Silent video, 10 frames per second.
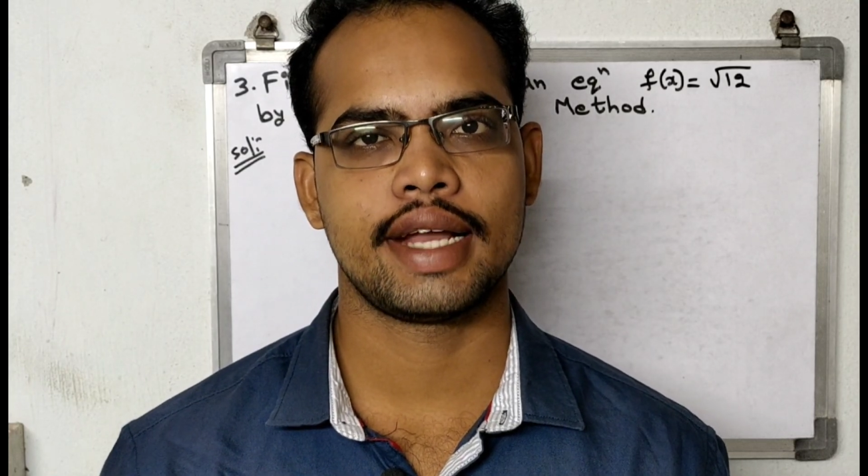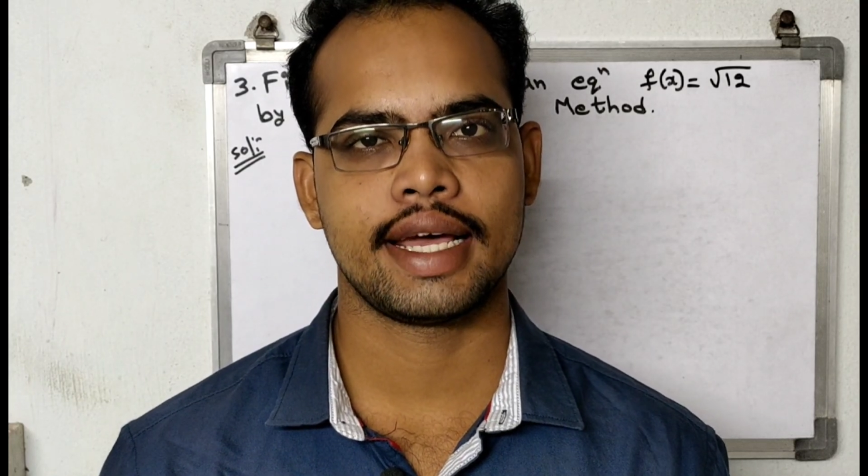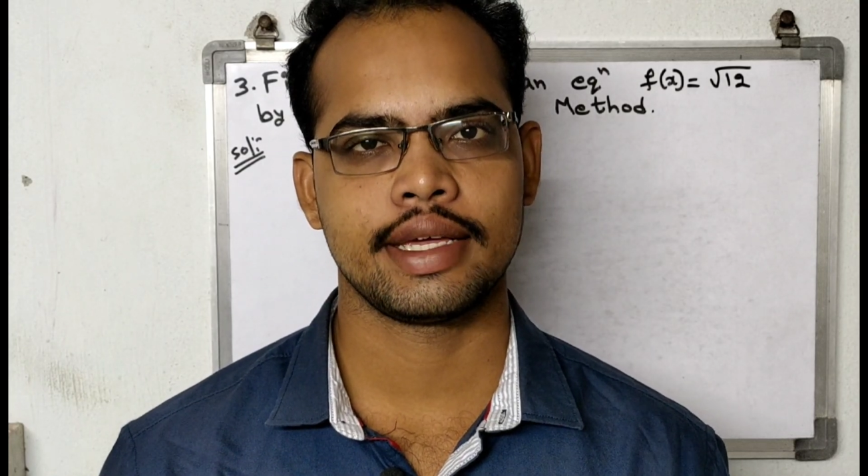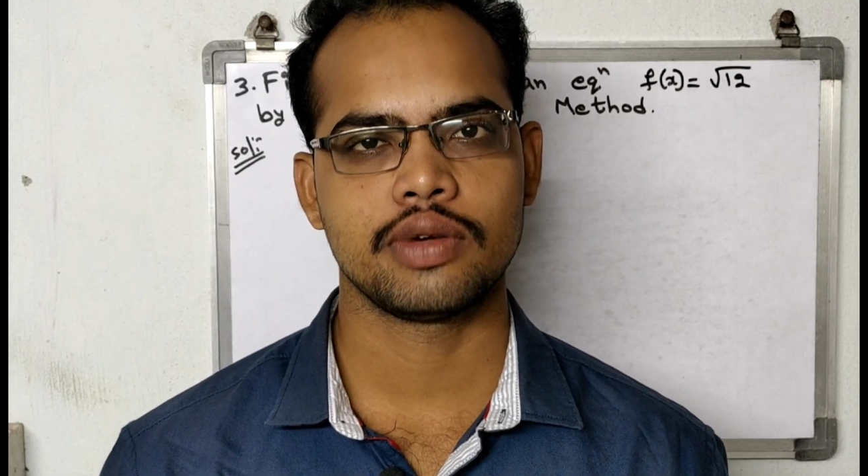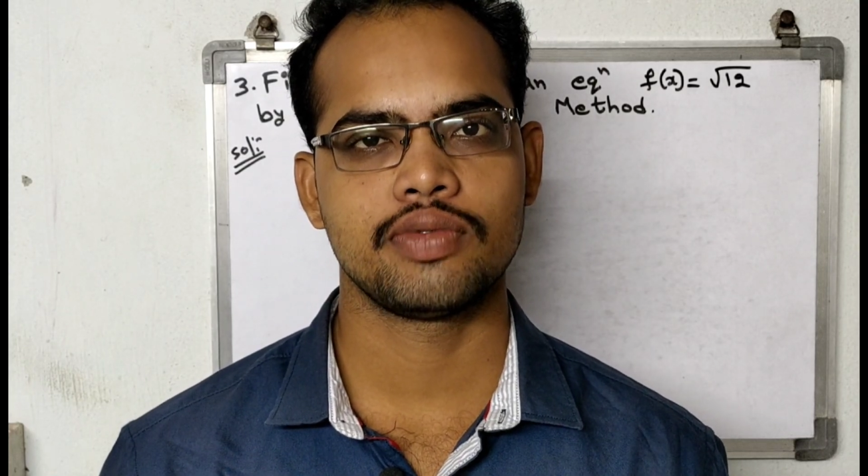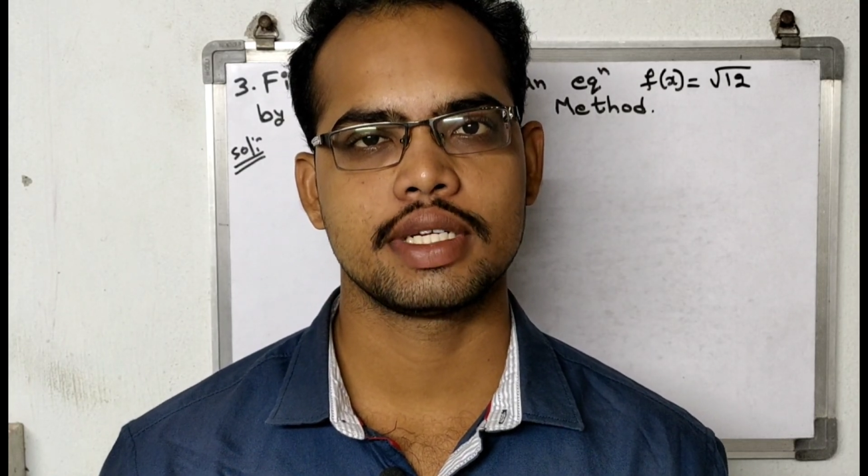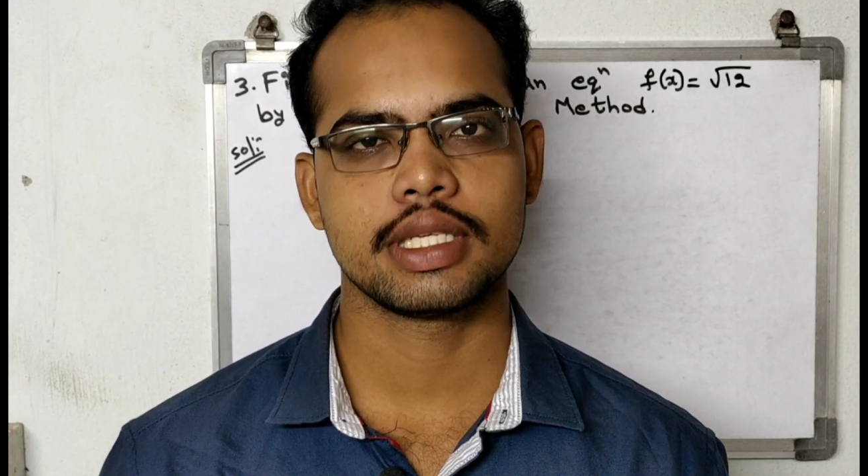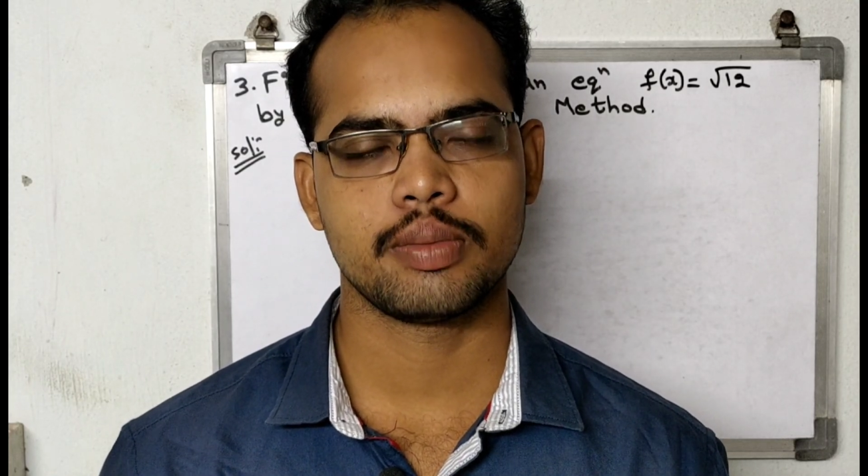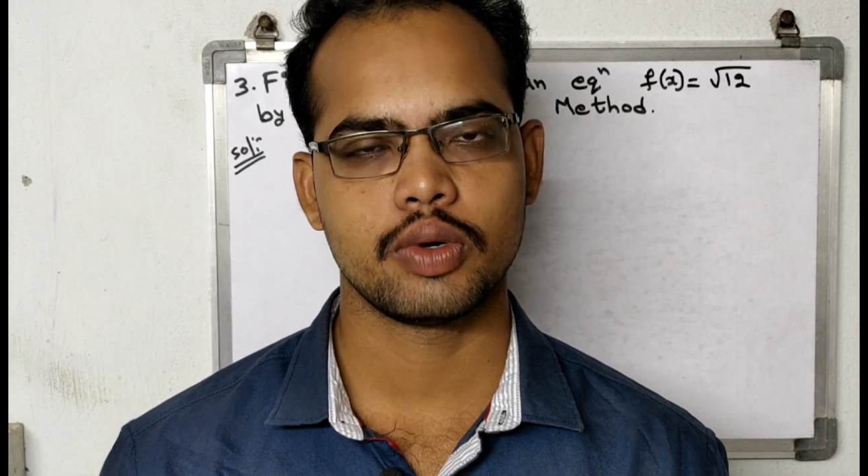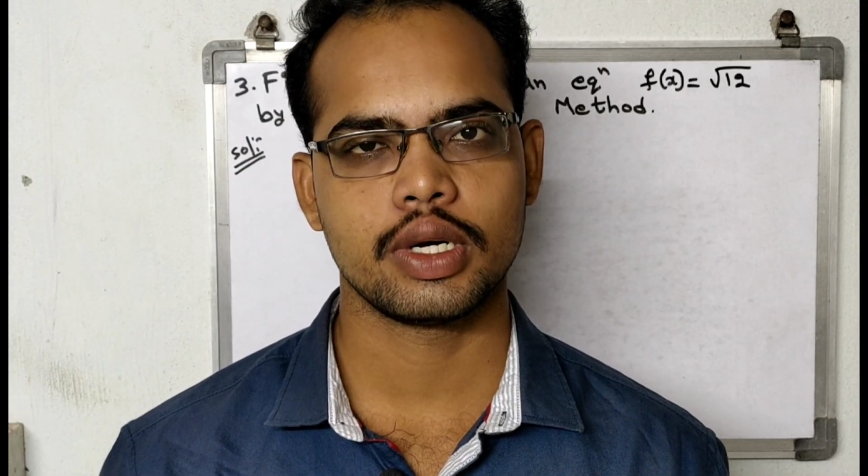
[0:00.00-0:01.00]
థ్యాంక్ యూ ఫర్
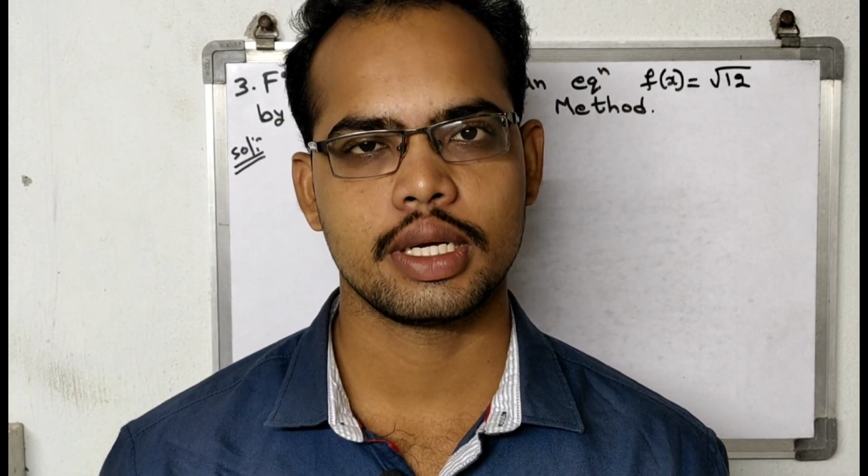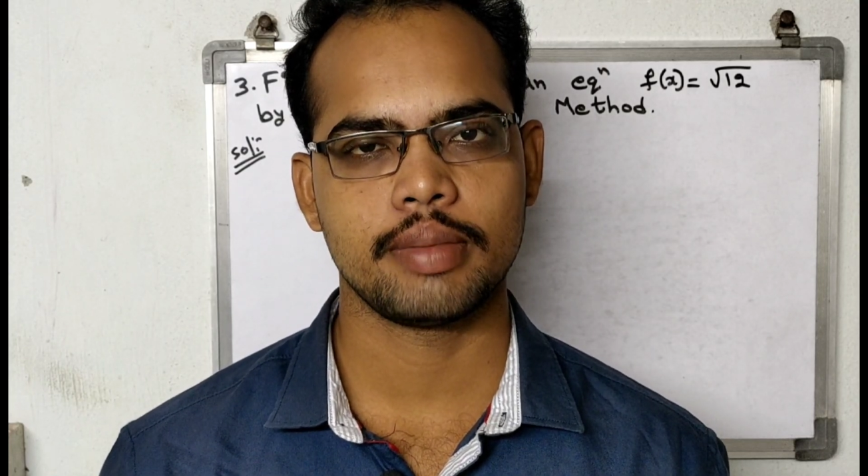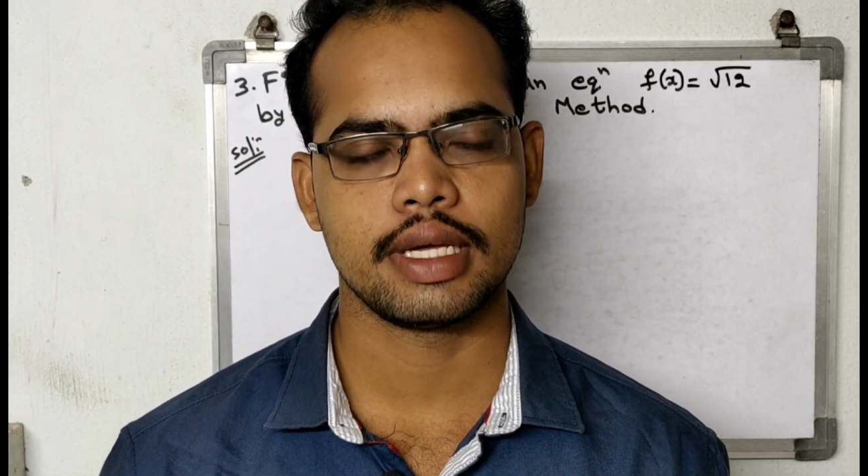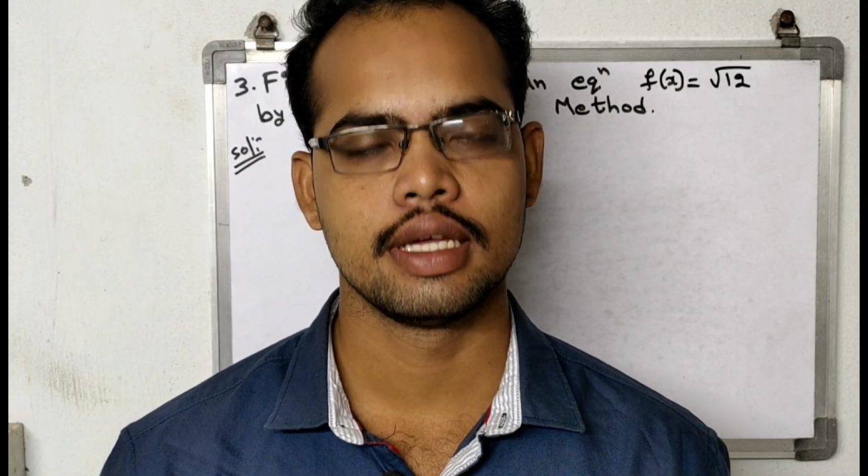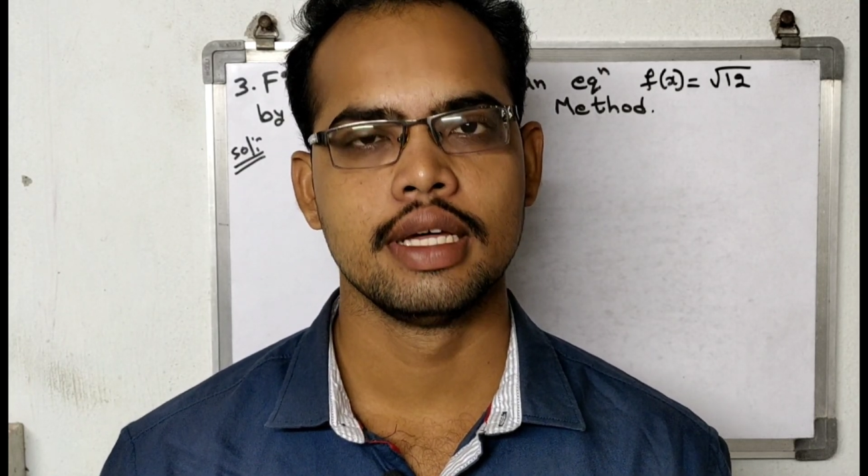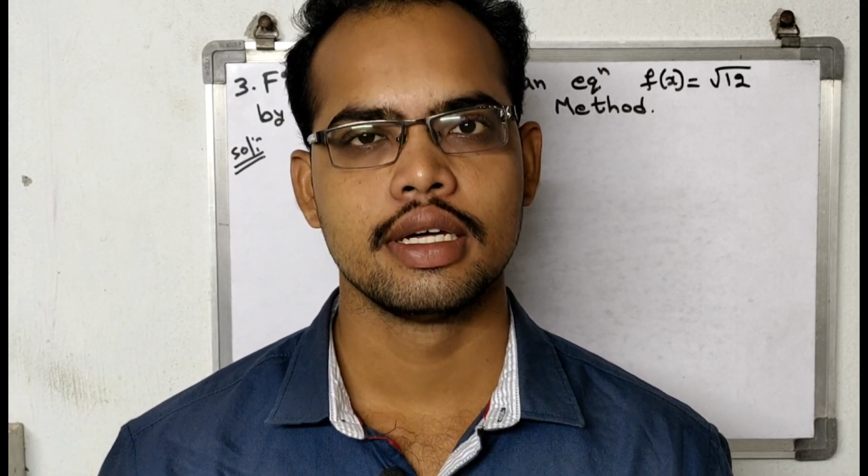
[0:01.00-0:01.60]
సపోర్టింగ్ మీ